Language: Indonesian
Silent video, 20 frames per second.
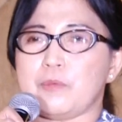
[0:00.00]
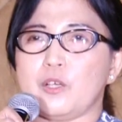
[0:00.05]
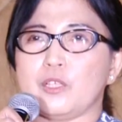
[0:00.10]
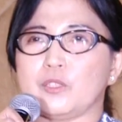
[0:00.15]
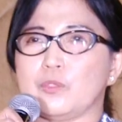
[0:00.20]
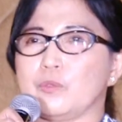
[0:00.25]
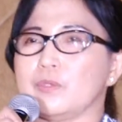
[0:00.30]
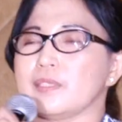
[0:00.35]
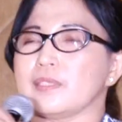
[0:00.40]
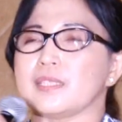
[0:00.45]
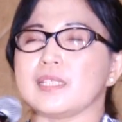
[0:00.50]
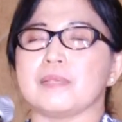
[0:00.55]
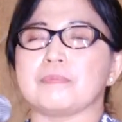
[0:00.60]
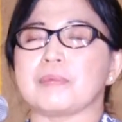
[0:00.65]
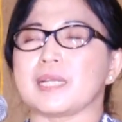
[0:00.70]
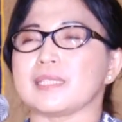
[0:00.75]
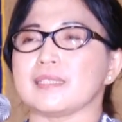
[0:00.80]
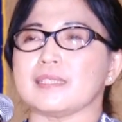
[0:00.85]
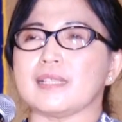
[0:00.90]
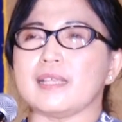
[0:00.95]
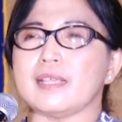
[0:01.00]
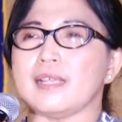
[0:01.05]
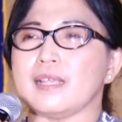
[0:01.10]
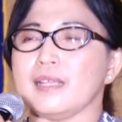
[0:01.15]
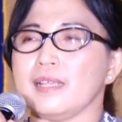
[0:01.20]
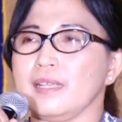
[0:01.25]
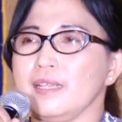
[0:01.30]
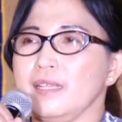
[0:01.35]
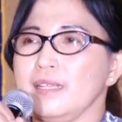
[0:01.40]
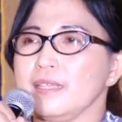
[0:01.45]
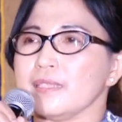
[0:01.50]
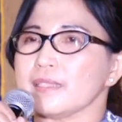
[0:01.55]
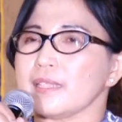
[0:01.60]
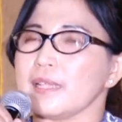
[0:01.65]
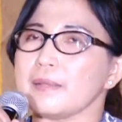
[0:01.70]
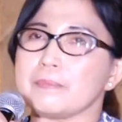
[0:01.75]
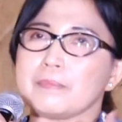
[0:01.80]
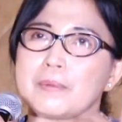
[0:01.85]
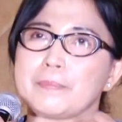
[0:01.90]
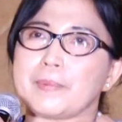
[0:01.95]
bahwa iman saya
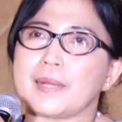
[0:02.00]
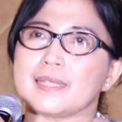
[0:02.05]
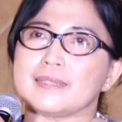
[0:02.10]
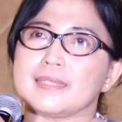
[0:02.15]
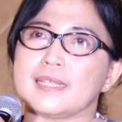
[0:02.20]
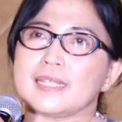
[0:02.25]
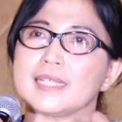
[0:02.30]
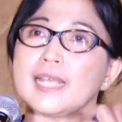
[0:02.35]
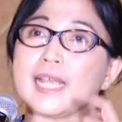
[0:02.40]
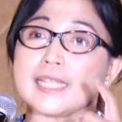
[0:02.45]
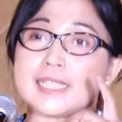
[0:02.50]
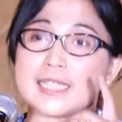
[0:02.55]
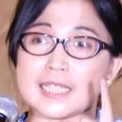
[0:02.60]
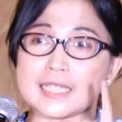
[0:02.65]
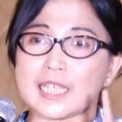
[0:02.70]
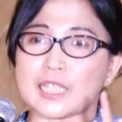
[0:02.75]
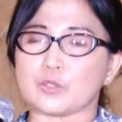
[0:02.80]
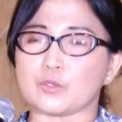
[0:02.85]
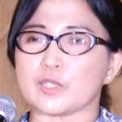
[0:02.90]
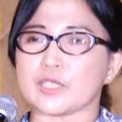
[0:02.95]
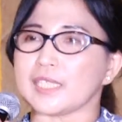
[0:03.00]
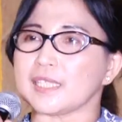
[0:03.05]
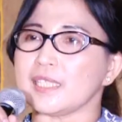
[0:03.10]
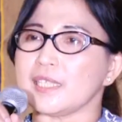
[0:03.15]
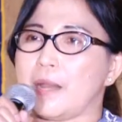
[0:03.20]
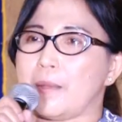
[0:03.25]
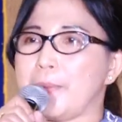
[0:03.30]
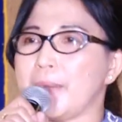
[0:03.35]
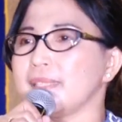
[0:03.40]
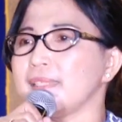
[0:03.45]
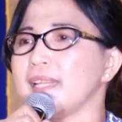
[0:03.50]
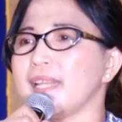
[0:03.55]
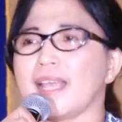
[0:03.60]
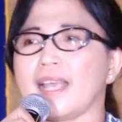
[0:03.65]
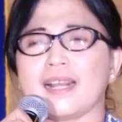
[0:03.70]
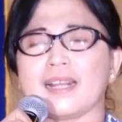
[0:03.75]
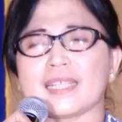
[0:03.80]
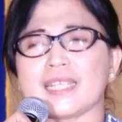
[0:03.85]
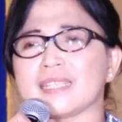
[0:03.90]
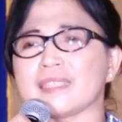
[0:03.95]
saya mempelajari hanya satu, saya tidak pandai
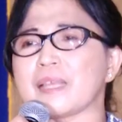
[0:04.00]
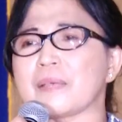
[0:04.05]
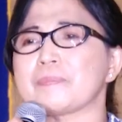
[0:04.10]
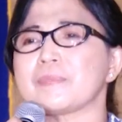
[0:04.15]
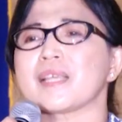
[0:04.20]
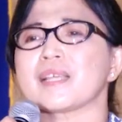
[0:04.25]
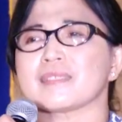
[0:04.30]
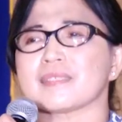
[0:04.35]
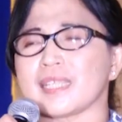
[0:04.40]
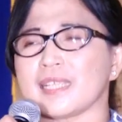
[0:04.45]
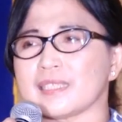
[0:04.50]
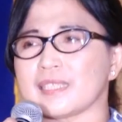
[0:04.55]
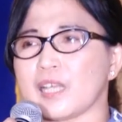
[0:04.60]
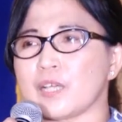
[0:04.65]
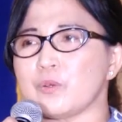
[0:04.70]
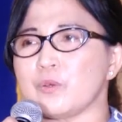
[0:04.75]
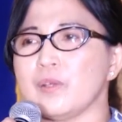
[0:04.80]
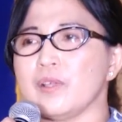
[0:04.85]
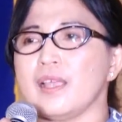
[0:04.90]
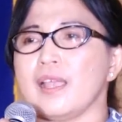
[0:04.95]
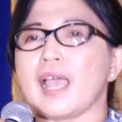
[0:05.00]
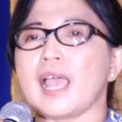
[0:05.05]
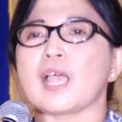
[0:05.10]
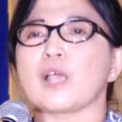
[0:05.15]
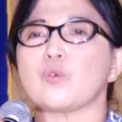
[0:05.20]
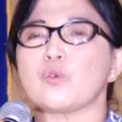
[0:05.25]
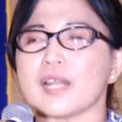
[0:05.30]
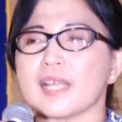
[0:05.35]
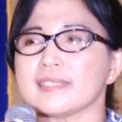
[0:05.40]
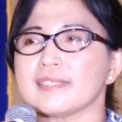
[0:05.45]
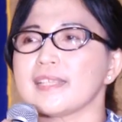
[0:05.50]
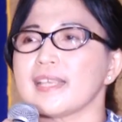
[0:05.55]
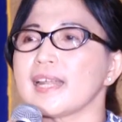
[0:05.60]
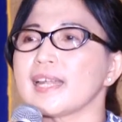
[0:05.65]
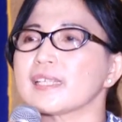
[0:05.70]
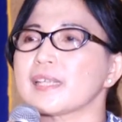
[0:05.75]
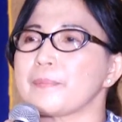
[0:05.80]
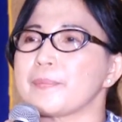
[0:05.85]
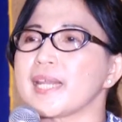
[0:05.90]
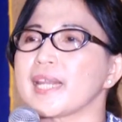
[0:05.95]
Alkitab yang saya tahu, akulah
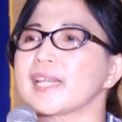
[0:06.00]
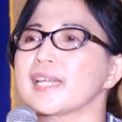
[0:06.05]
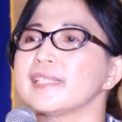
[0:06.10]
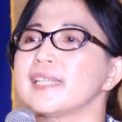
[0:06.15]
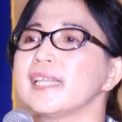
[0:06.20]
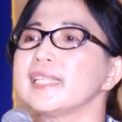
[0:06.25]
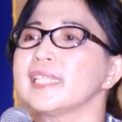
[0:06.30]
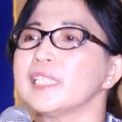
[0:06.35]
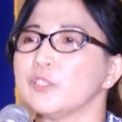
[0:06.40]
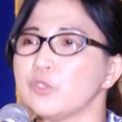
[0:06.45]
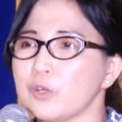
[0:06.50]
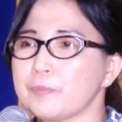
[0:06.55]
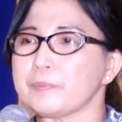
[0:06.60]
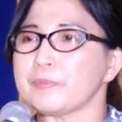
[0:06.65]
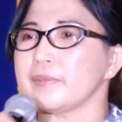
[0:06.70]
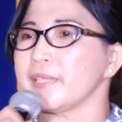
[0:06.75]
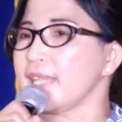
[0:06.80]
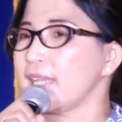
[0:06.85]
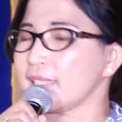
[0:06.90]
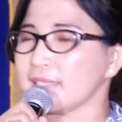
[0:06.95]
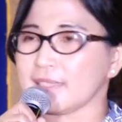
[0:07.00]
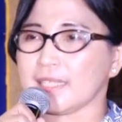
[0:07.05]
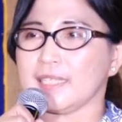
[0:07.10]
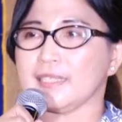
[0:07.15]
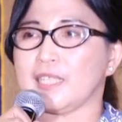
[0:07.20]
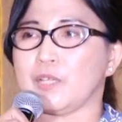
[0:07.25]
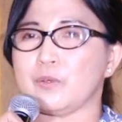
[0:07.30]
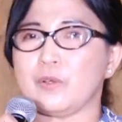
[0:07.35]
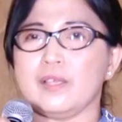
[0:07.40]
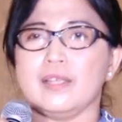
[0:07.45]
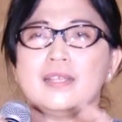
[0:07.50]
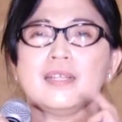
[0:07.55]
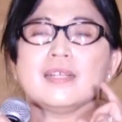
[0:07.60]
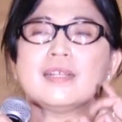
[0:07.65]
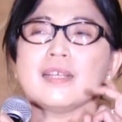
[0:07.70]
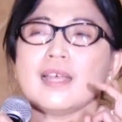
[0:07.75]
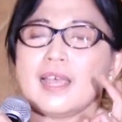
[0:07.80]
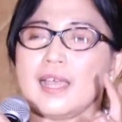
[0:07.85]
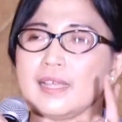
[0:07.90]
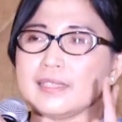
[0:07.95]
jalan kebenaran dan hidup yang saya tahu
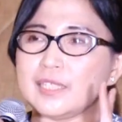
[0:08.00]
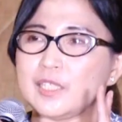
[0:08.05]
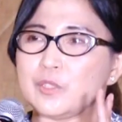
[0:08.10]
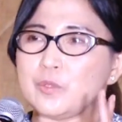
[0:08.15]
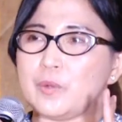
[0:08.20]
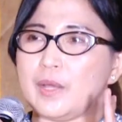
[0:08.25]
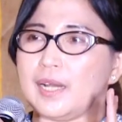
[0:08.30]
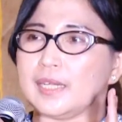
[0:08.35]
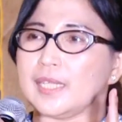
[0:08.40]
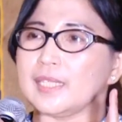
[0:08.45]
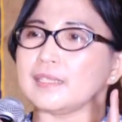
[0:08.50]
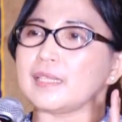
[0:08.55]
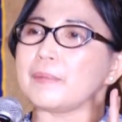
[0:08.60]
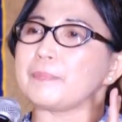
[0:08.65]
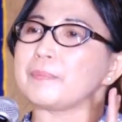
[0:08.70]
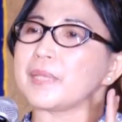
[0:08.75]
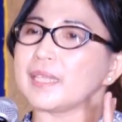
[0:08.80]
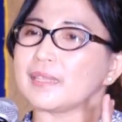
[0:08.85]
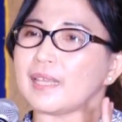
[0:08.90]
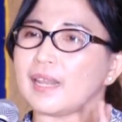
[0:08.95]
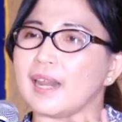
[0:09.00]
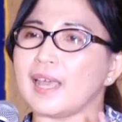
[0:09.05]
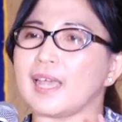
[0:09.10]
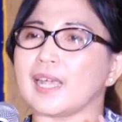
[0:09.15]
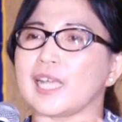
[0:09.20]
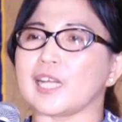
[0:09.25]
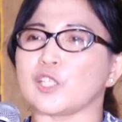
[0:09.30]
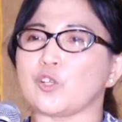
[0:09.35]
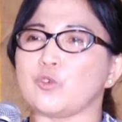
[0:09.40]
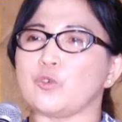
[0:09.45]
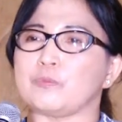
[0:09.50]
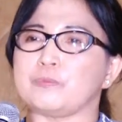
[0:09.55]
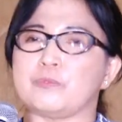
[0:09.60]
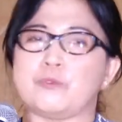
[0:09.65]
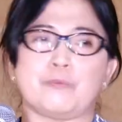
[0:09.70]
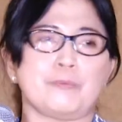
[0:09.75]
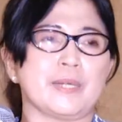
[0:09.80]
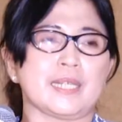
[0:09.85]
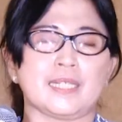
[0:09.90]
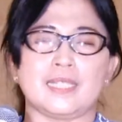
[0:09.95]
hanya dua Alkitab, mintalah akan
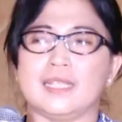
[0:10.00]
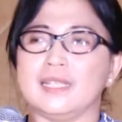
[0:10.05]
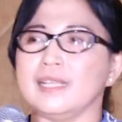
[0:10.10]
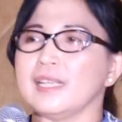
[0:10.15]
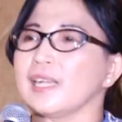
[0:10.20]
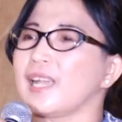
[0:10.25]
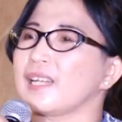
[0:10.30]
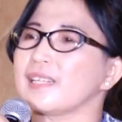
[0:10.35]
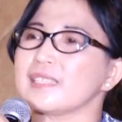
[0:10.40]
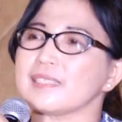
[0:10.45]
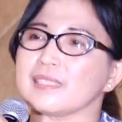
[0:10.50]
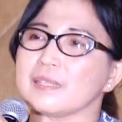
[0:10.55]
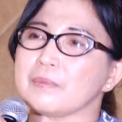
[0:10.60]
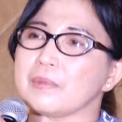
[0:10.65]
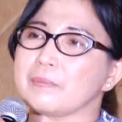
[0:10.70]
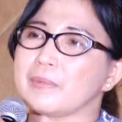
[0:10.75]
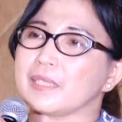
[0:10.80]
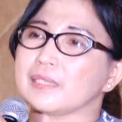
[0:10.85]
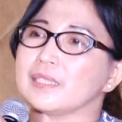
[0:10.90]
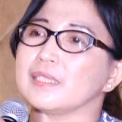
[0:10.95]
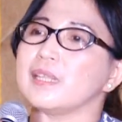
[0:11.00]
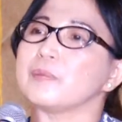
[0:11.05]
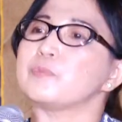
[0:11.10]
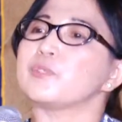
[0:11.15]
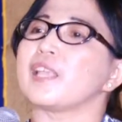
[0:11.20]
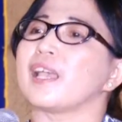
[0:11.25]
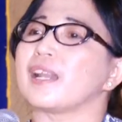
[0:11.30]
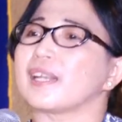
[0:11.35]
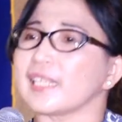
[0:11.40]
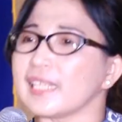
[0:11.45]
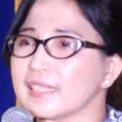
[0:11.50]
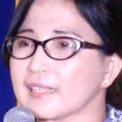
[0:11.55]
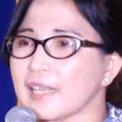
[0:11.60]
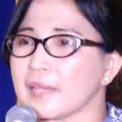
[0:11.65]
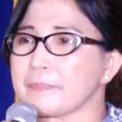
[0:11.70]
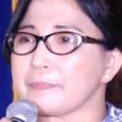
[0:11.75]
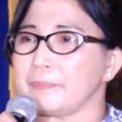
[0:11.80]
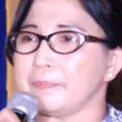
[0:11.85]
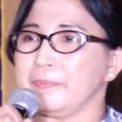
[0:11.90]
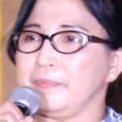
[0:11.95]
kuberi. Karena saya memang tidak punya
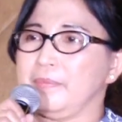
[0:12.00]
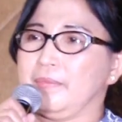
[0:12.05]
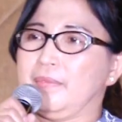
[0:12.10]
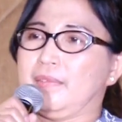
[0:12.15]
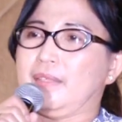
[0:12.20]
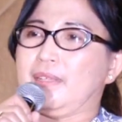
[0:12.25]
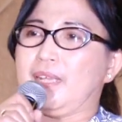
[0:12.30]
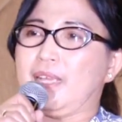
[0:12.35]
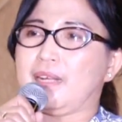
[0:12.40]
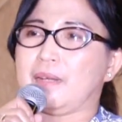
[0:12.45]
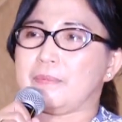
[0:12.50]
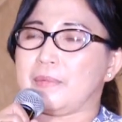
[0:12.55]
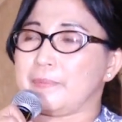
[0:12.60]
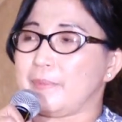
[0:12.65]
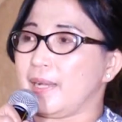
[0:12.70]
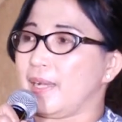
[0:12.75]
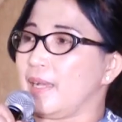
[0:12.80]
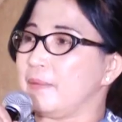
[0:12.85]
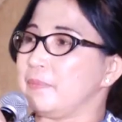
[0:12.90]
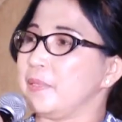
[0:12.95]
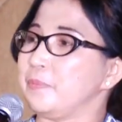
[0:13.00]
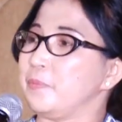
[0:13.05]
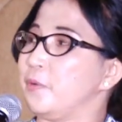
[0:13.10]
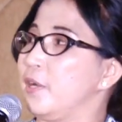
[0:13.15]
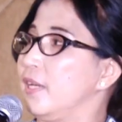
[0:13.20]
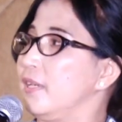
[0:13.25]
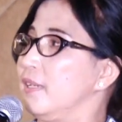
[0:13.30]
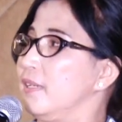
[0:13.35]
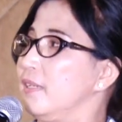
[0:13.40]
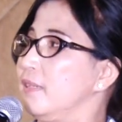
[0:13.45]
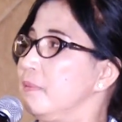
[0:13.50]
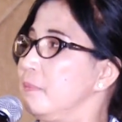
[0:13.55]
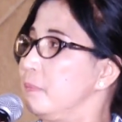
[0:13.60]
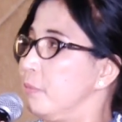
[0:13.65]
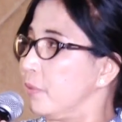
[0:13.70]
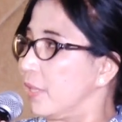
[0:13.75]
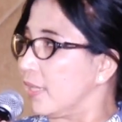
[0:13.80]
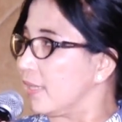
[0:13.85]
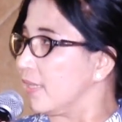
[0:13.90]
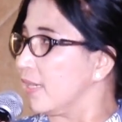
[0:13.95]
Alkitab, karena memang kami bukan
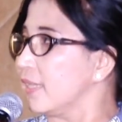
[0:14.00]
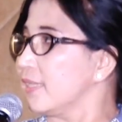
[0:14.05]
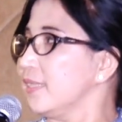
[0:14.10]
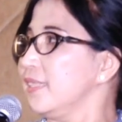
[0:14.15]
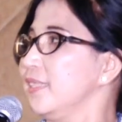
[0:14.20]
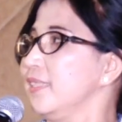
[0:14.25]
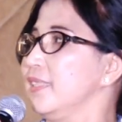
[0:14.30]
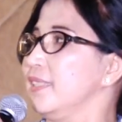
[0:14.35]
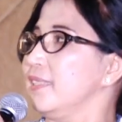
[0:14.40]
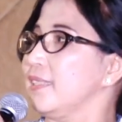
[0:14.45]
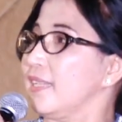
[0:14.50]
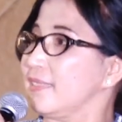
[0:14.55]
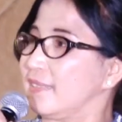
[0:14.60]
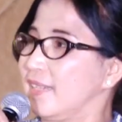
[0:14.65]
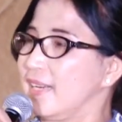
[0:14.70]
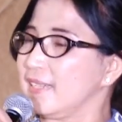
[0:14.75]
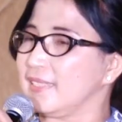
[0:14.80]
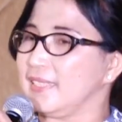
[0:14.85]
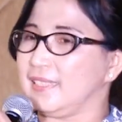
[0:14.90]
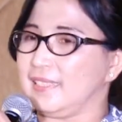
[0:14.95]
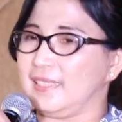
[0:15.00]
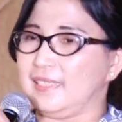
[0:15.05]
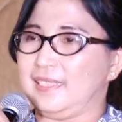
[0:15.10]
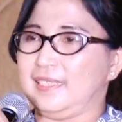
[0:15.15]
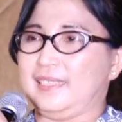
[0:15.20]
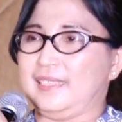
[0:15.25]
bukan dari Nasrani.